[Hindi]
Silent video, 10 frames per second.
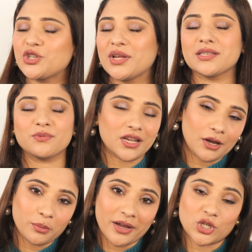लाइक शेयर
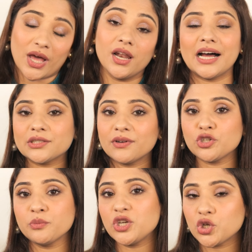सब्सक्राइब माई चैनल लास्ट वाला
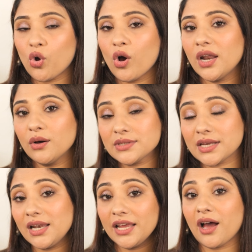जो मीशो हॉल है
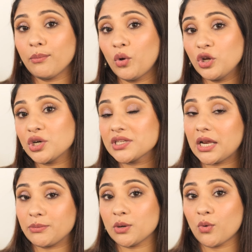उसका लिंक आपको नीचे
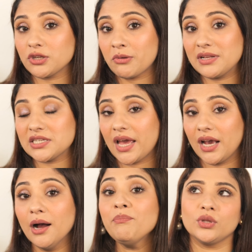डिस्क्रिप्शन बॉक्स में मिल
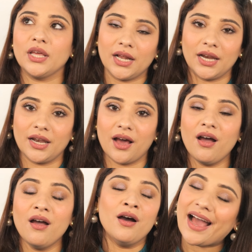जाएगा तो देख लेना
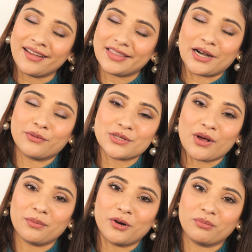दैट वॉज
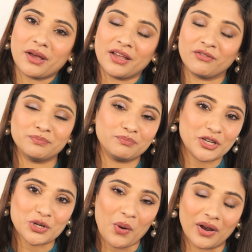ऑल अबाउट माई
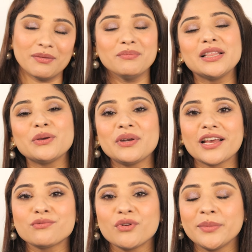मीशो हॉल मिलती हूँ
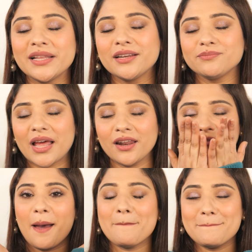नेक्स्ट वीडियो में
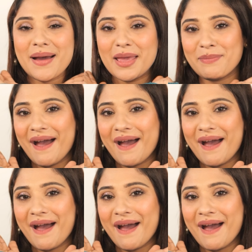बाय